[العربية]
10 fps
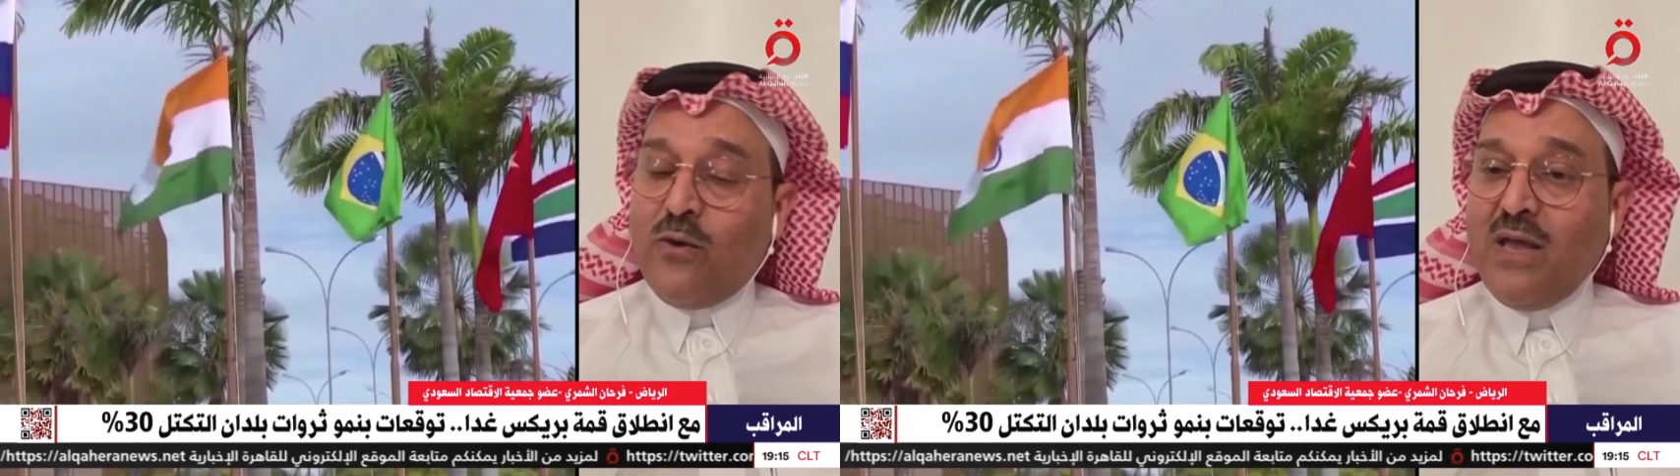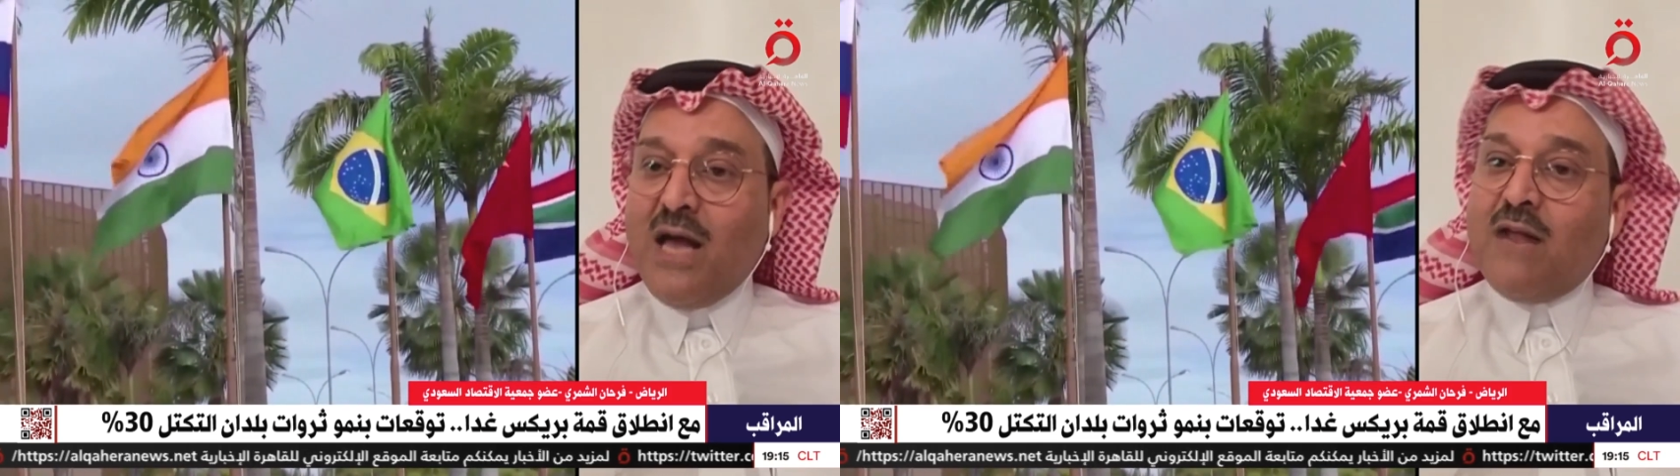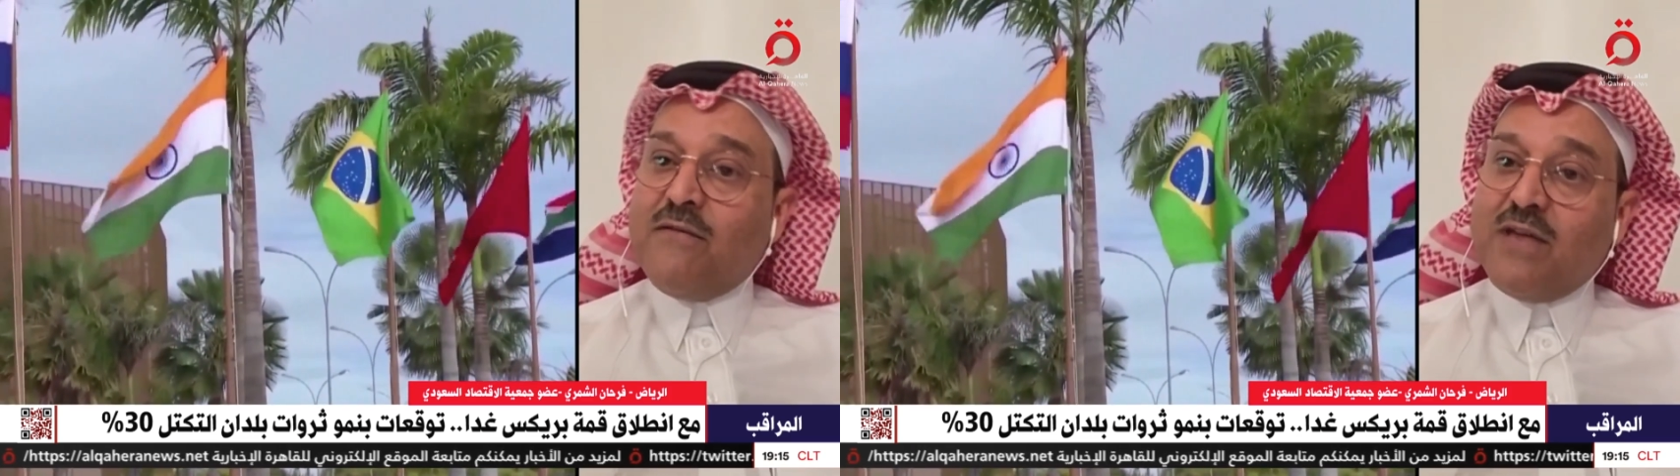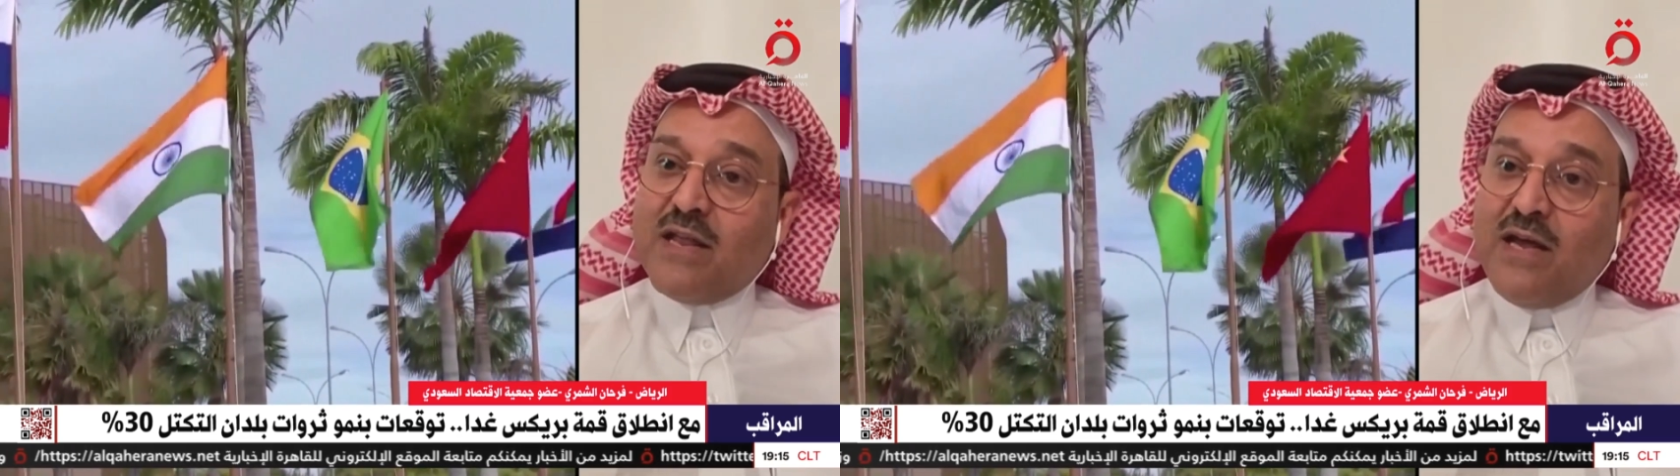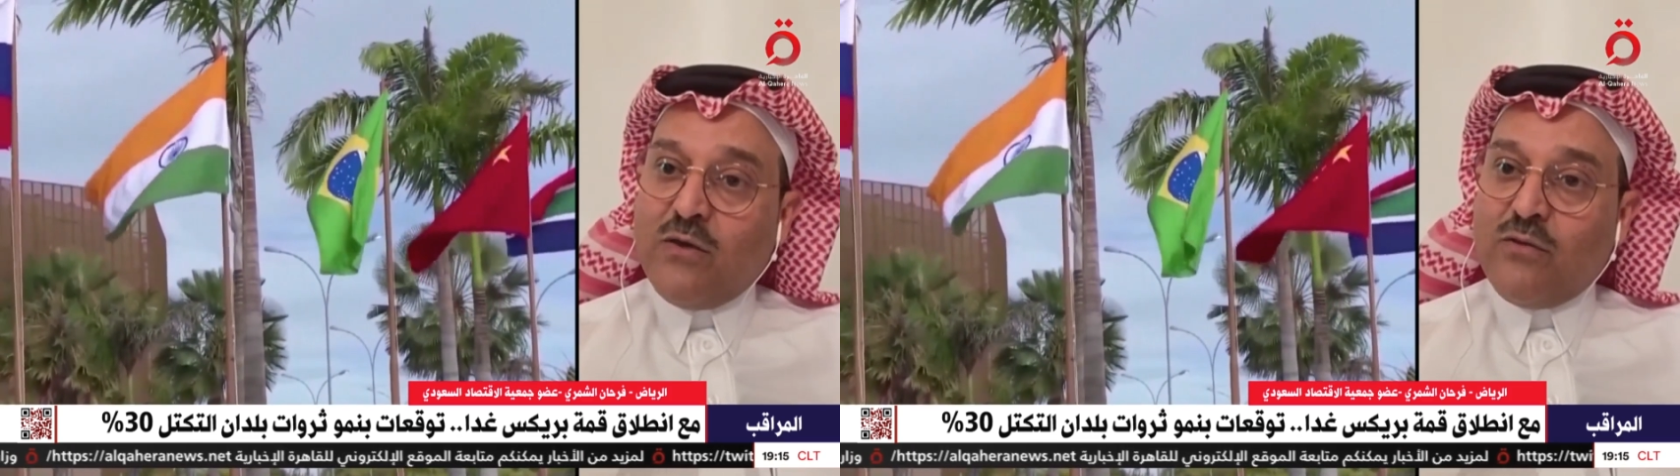وهي على
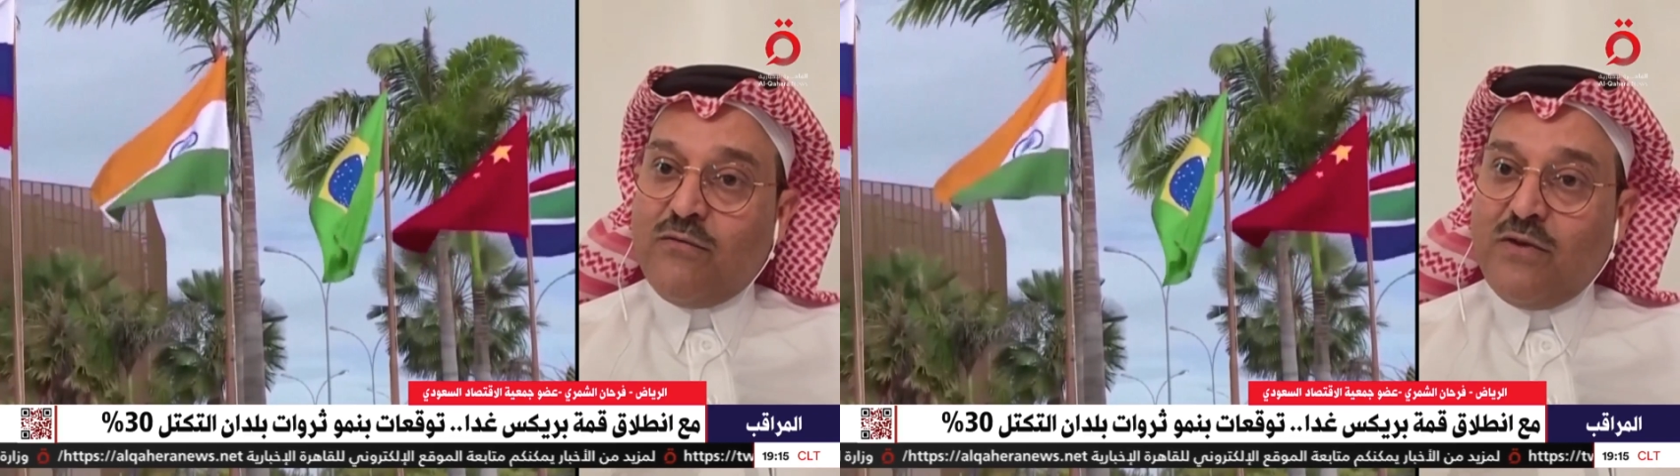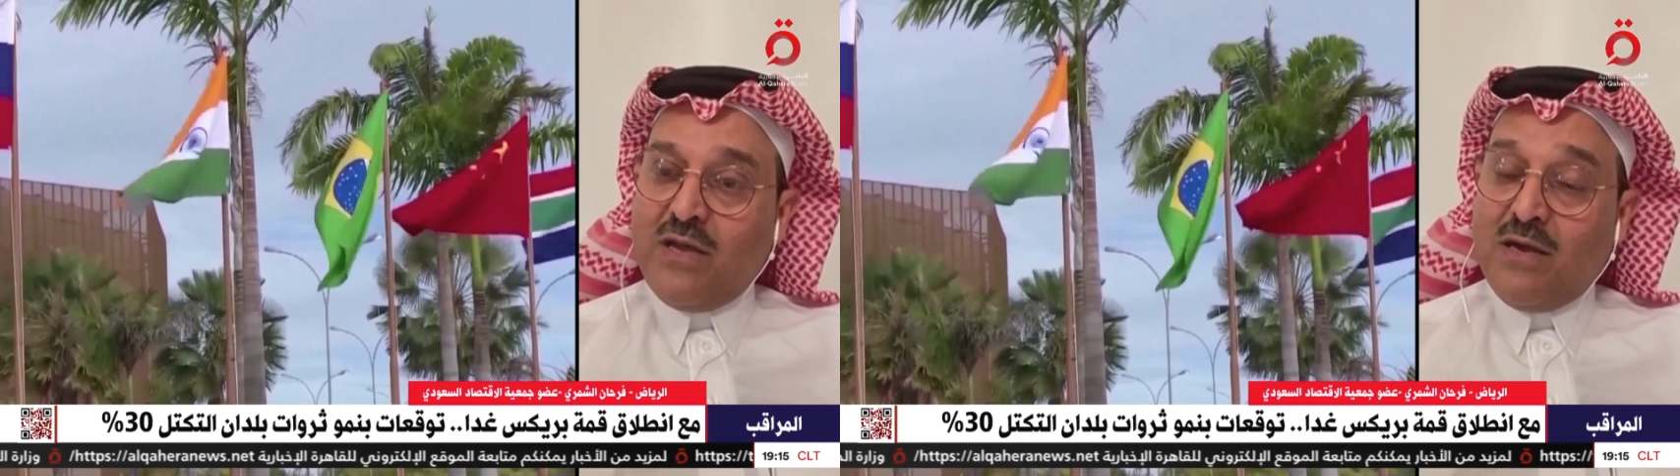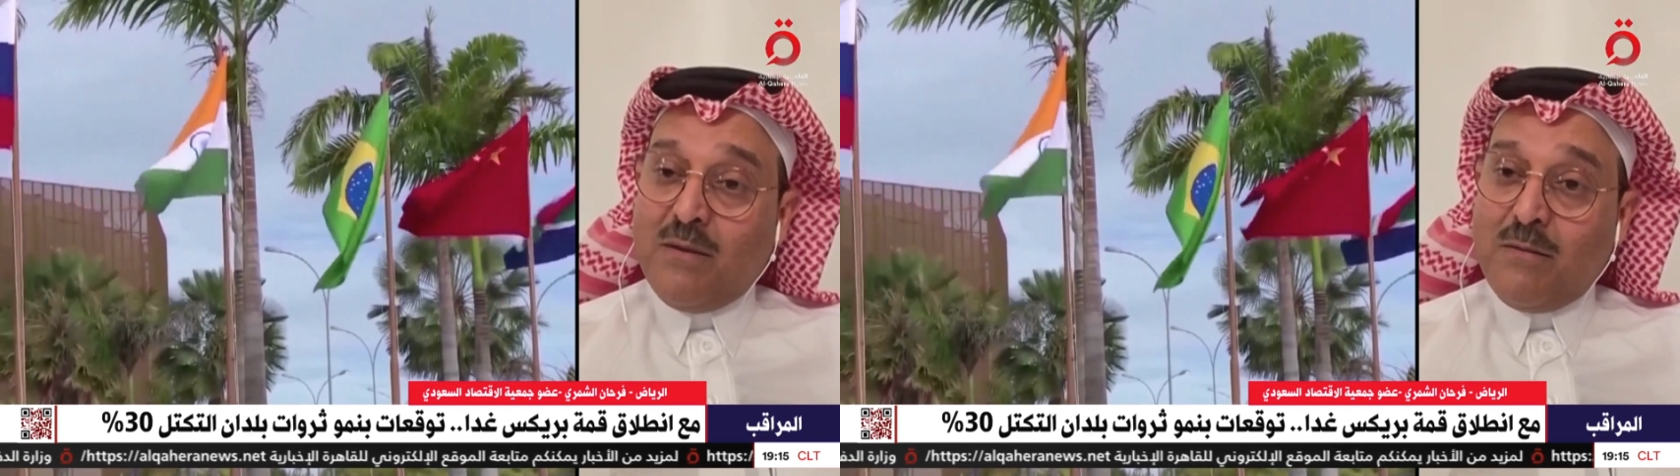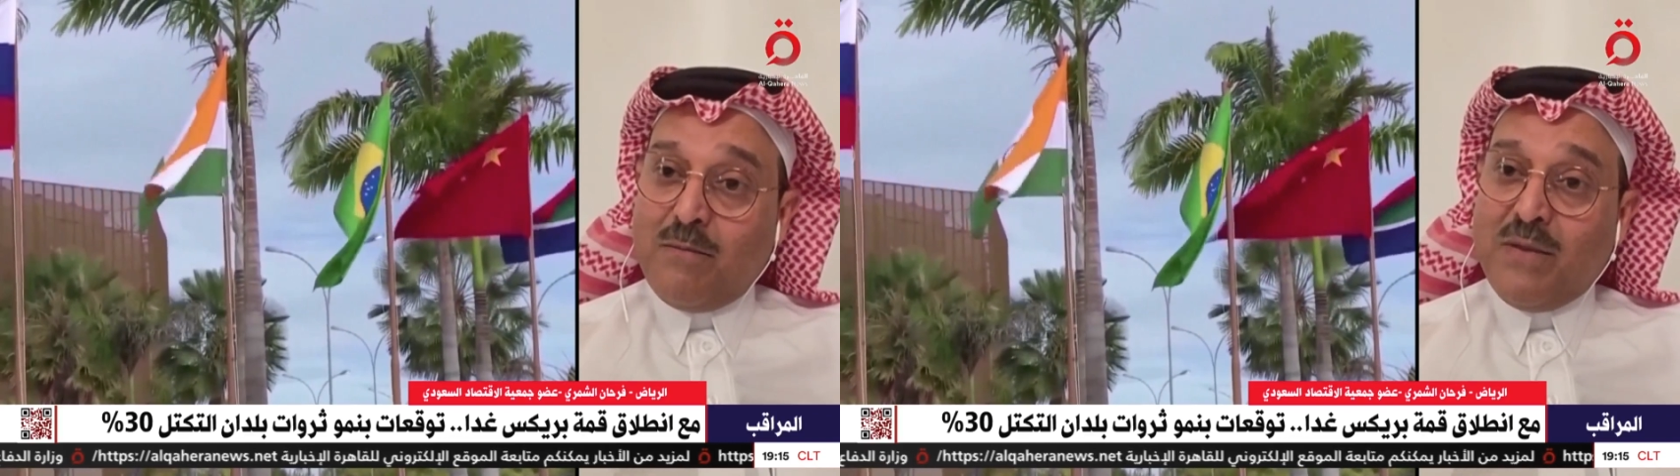فكره عضو في